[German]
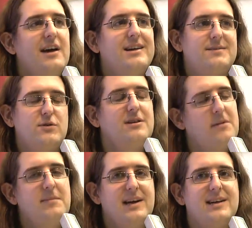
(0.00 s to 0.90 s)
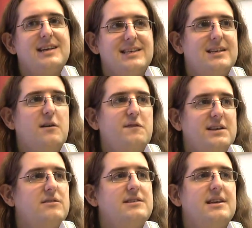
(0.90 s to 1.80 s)
Inzwischen haben wir mehrere Tests laufen
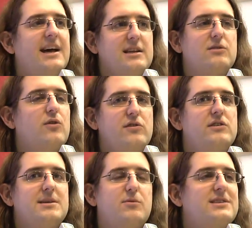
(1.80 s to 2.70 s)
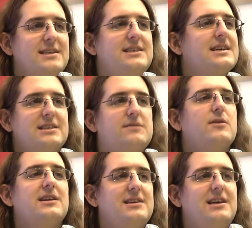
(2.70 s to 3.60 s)
lassen und sind eigentlich zu 99 Prozent sicher, es ist
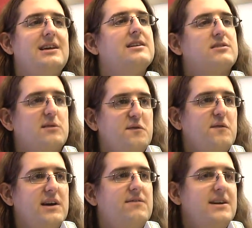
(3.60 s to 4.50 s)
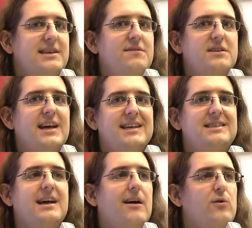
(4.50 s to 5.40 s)
wirklich die Software, weil es einfach der
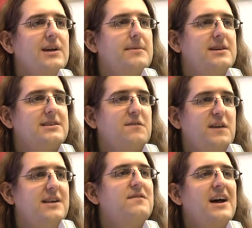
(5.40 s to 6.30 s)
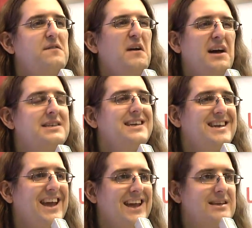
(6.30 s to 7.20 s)
SDIO-Treiber ist, der fehlt. Wi-Fi an
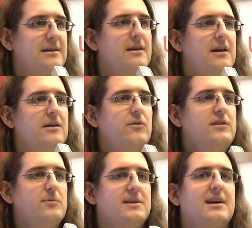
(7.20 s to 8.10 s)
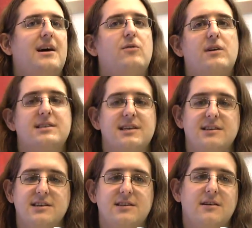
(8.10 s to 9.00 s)
sich geht, nur die Übertragung an sich
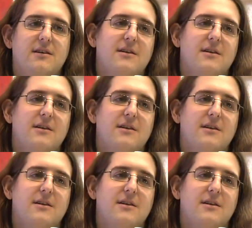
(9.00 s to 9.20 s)
nicht.